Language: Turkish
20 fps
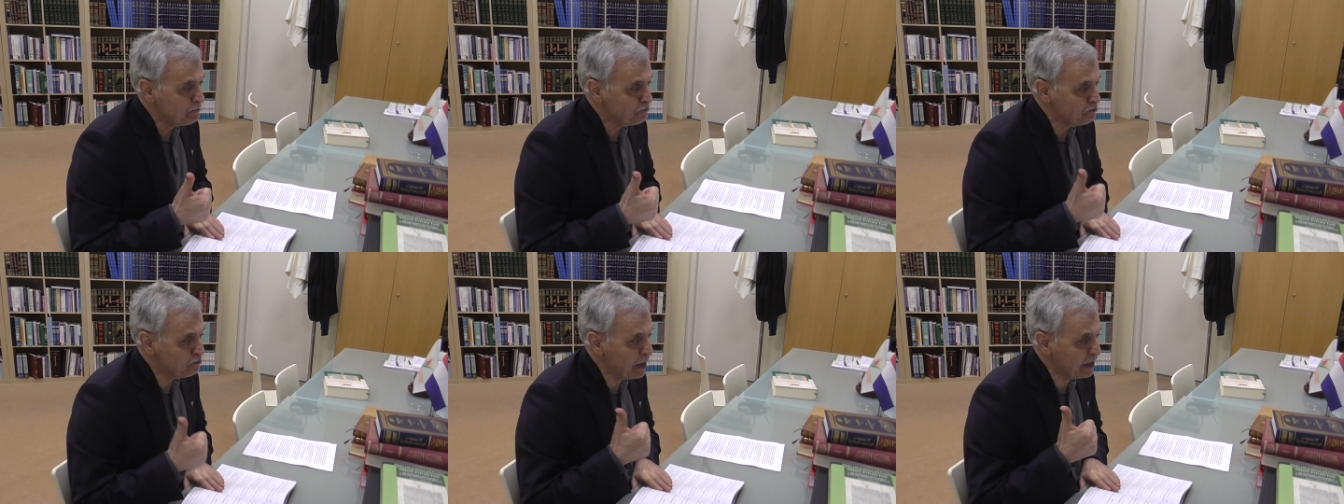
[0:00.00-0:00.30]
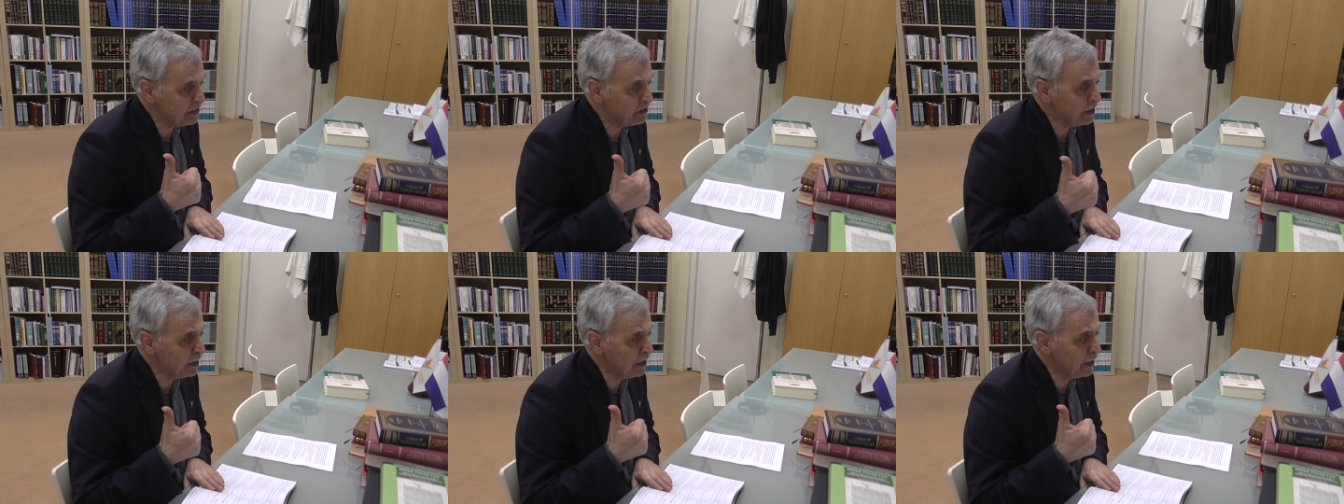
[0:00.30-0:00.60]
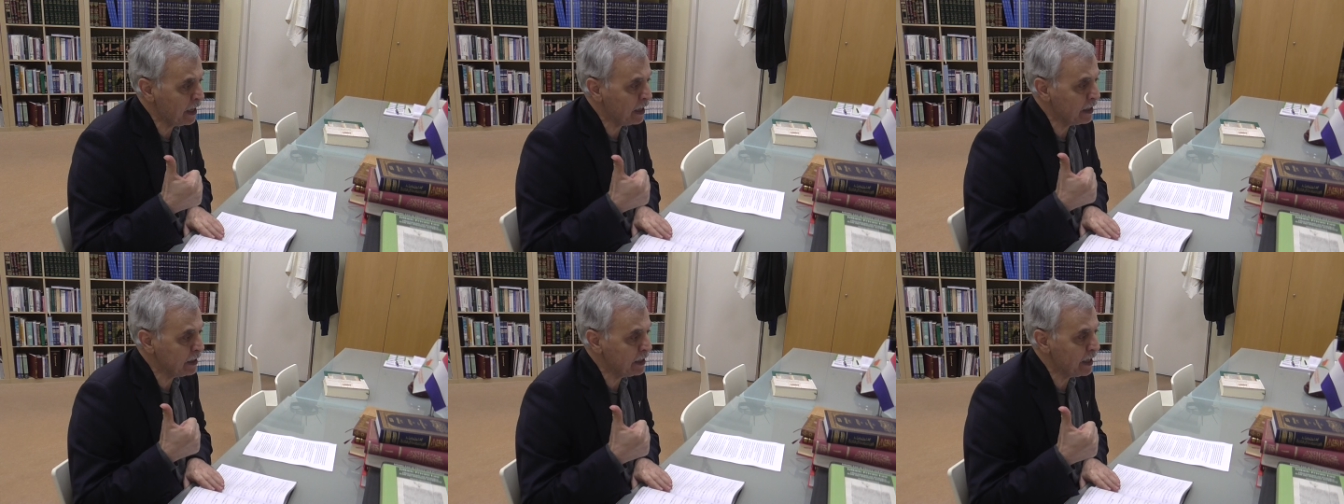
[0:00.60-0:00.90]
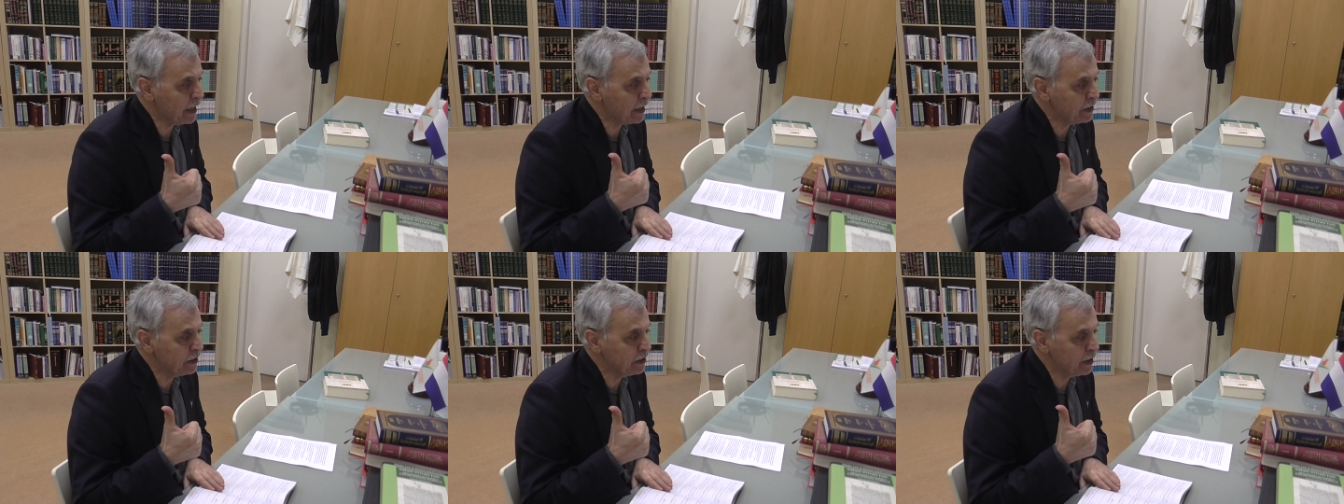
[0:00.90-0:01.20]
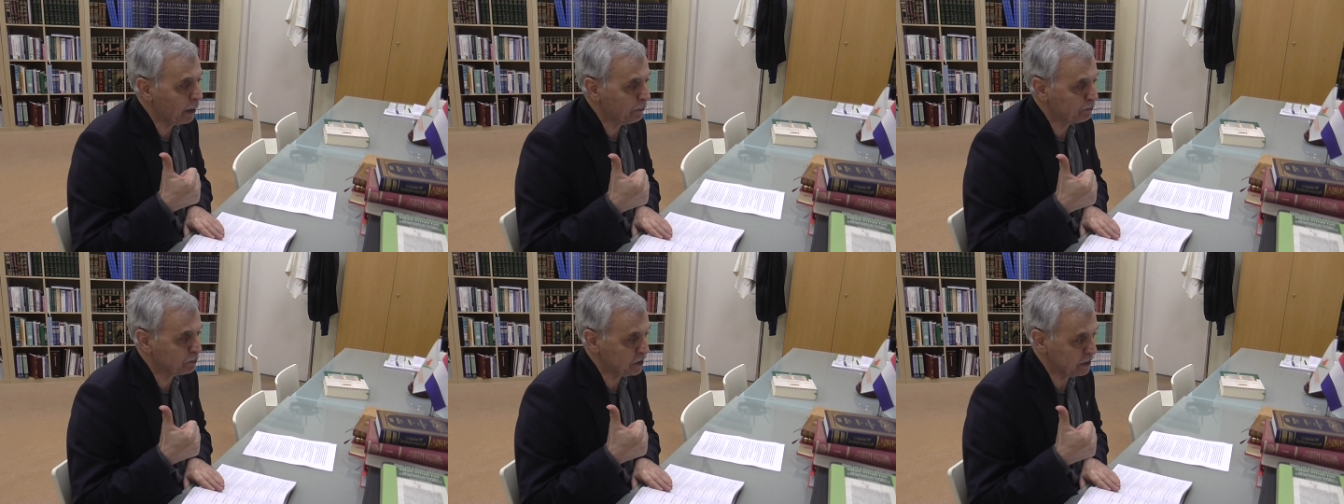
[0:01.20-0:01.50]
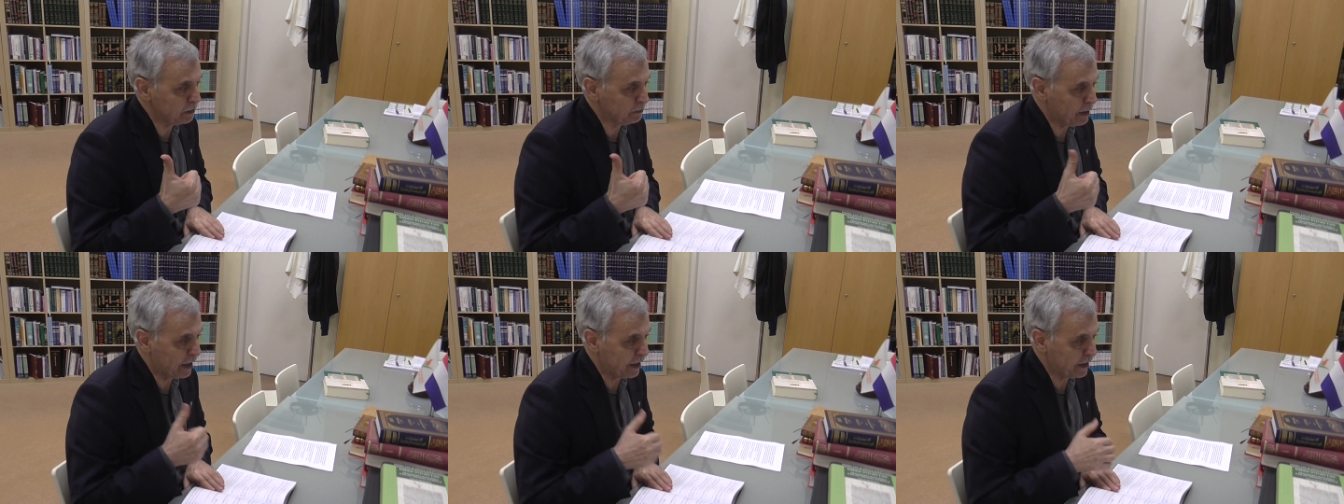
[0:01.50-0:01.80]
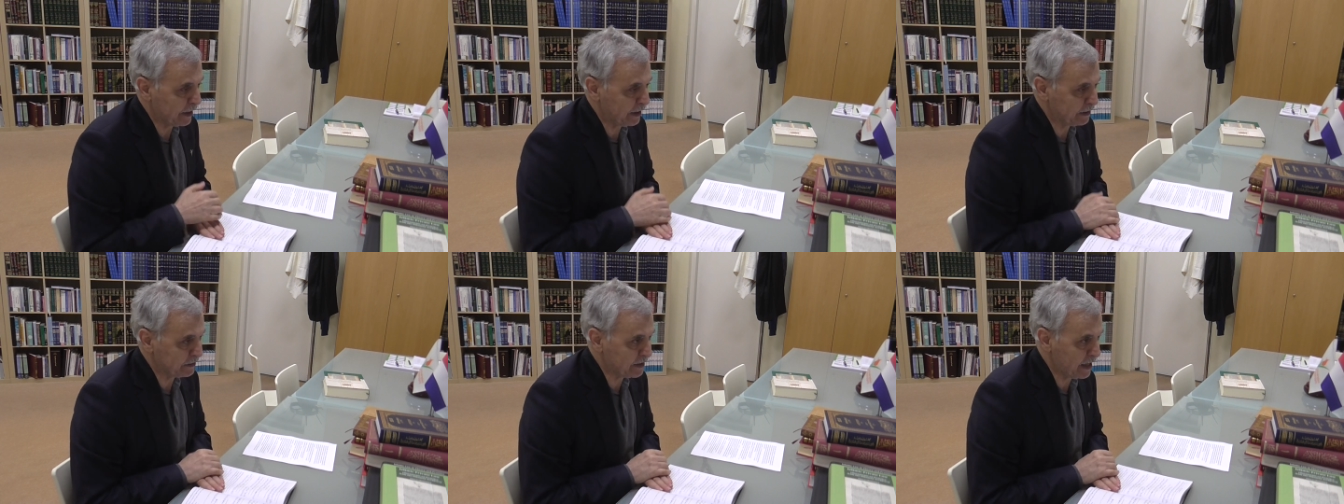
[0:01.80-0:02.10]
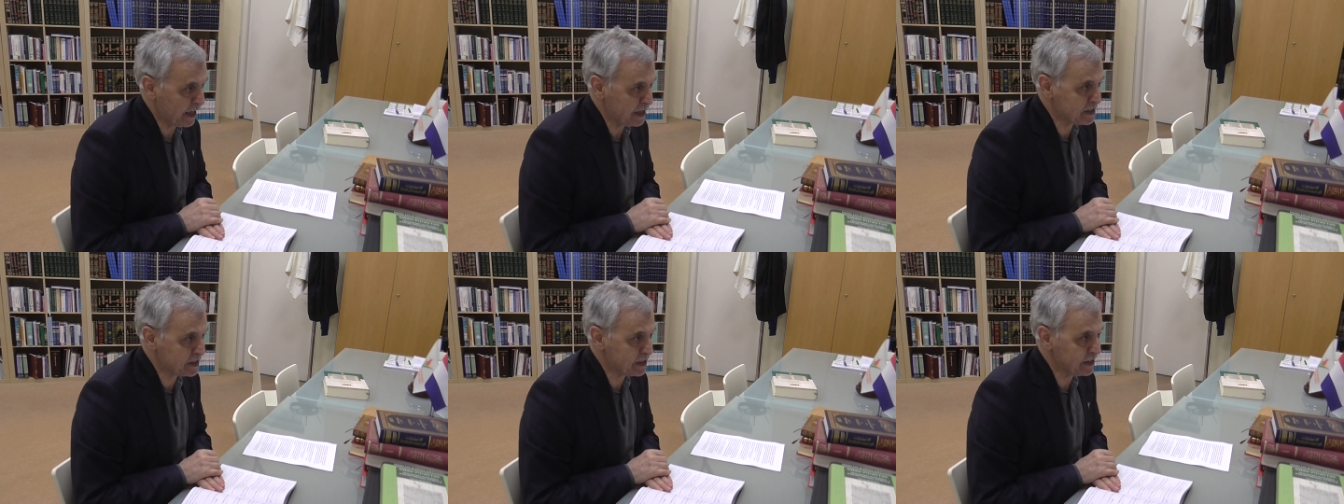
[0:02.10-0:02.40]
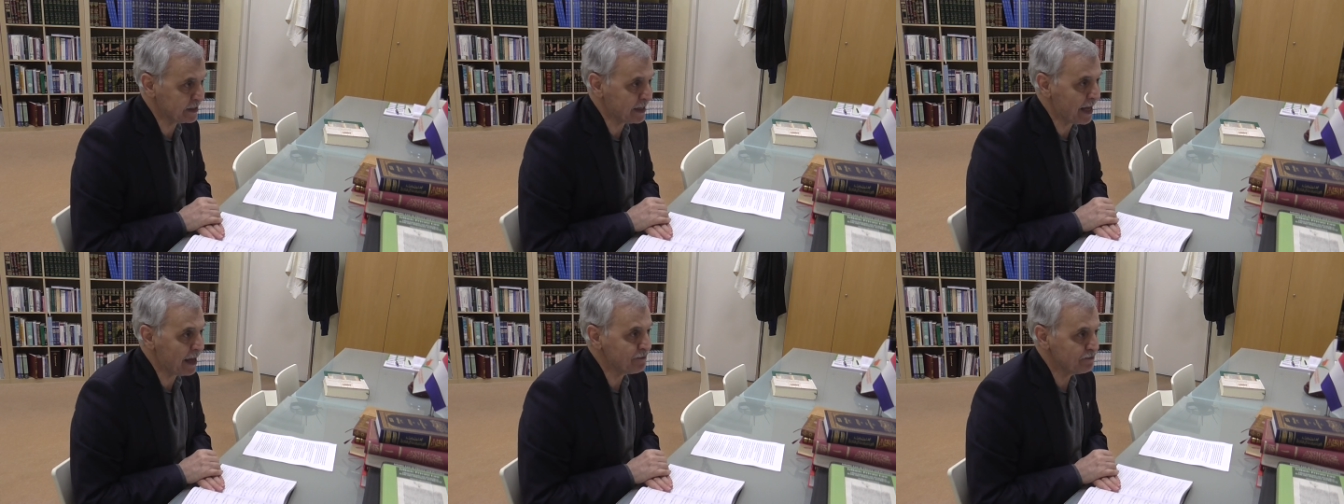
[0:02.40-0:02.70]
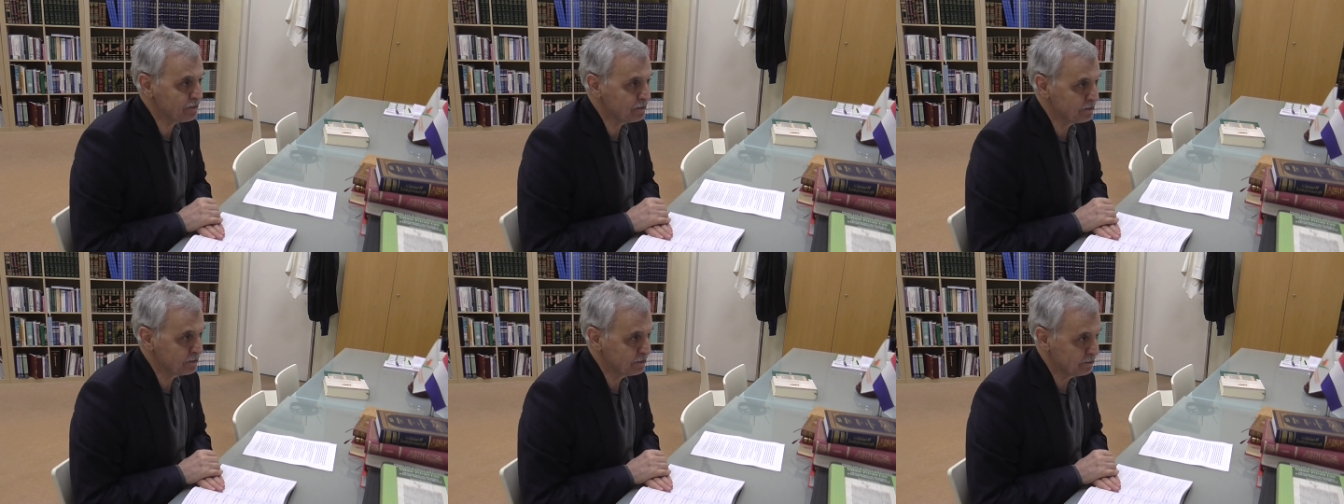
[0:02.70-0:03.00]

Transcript: Medinelilerin yaptığı manada. Eskiden.